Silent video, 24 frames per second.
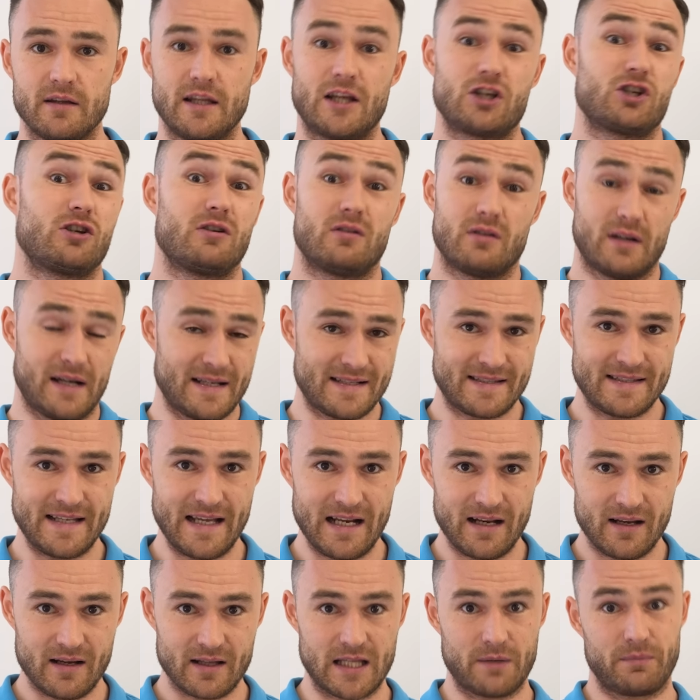не
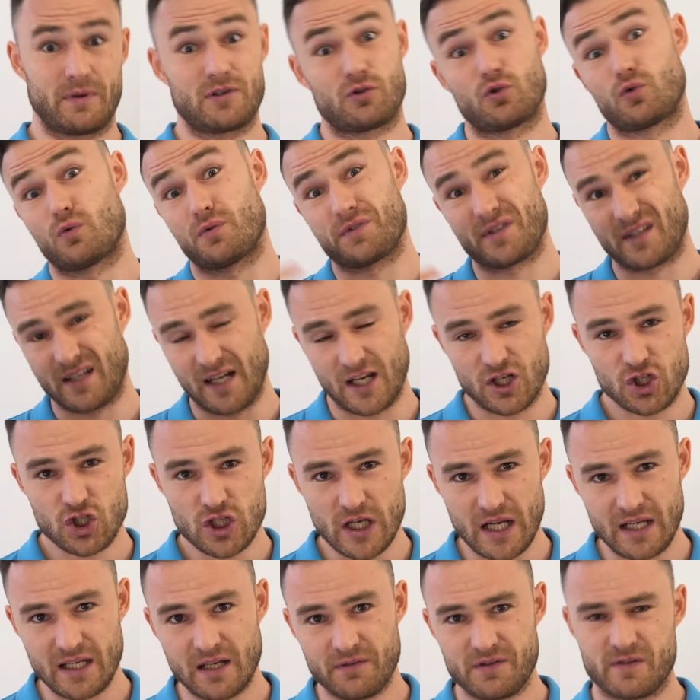членораздельная, там присутствует
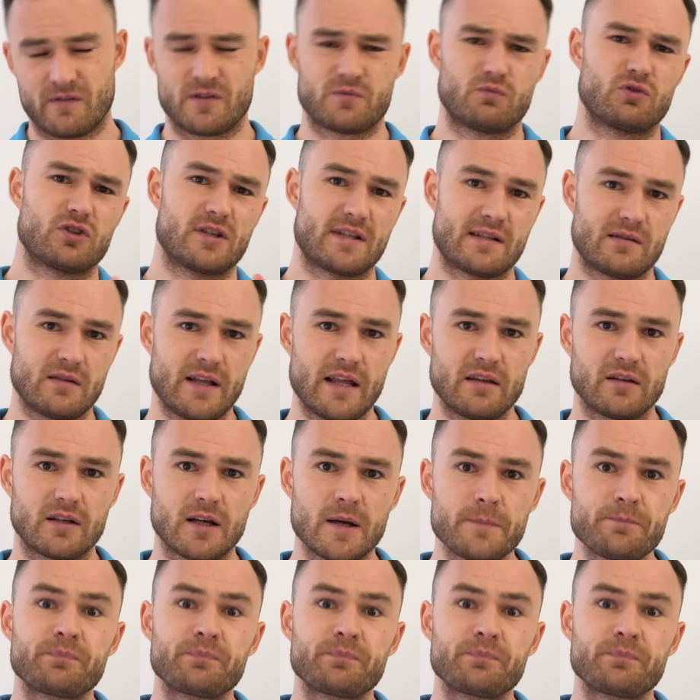сокращение, всевозможный сленг.